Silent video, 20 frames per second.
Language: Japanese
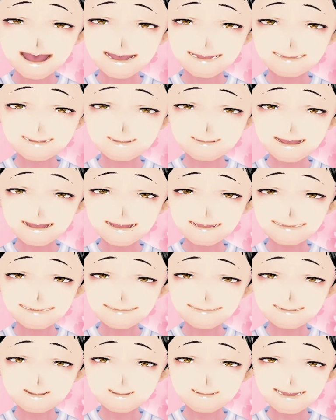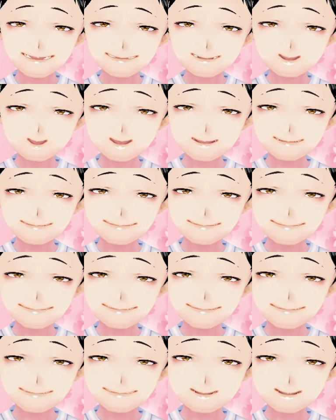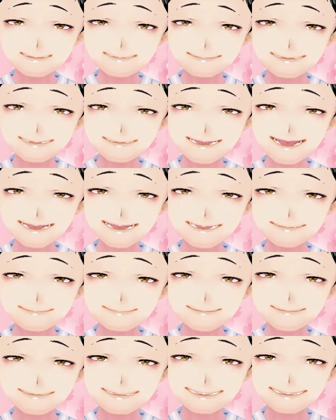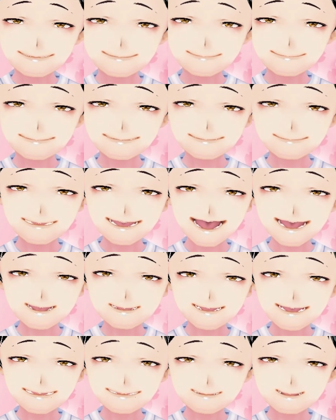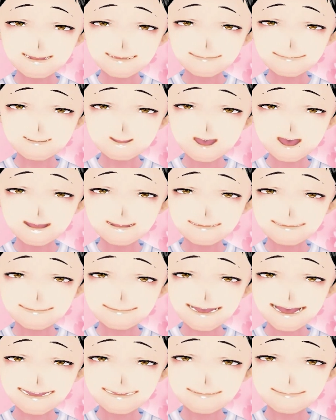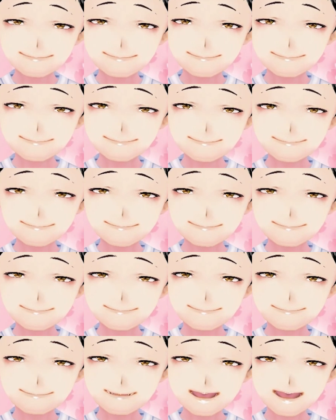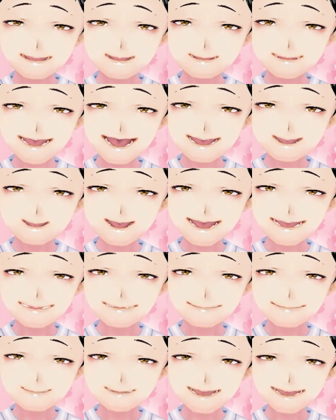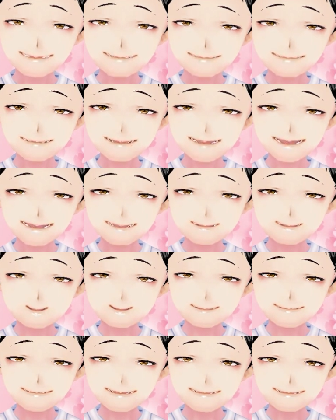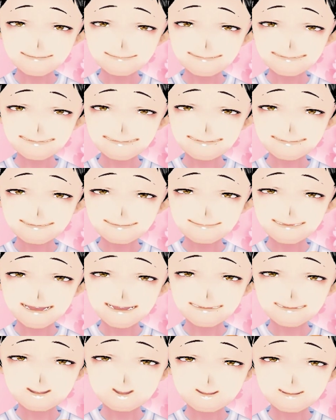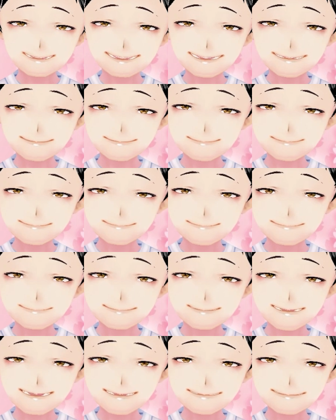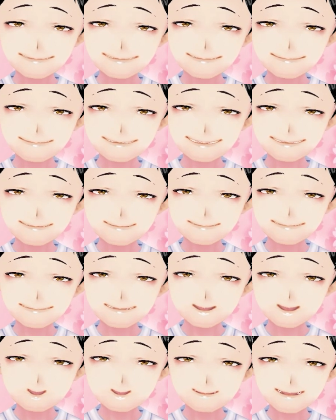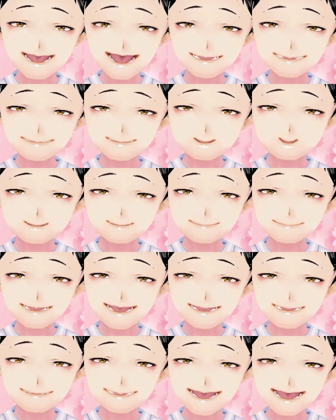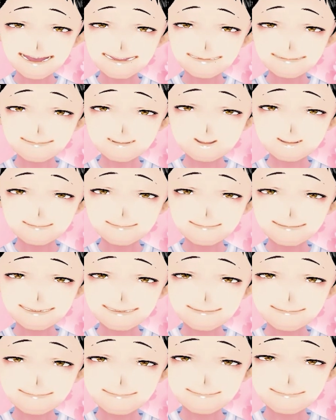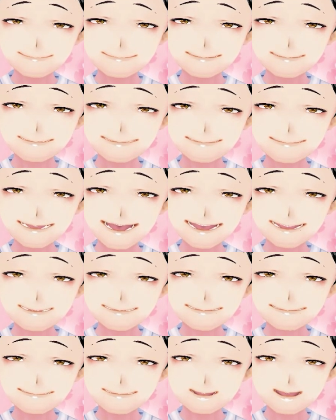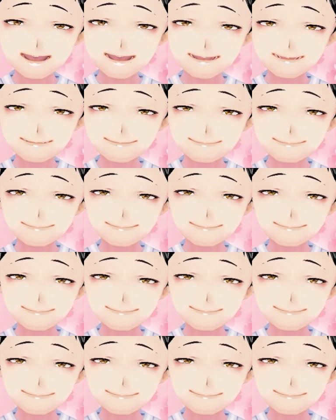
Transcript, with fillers: 今週も的中馬券をお届けできるように頑張りますので、ぜひ最後までご視聴ください。今回は4月10日土曜の新潟10レース、芝2000メートルで行われる3歳1勝クラス、姫さゆり賞。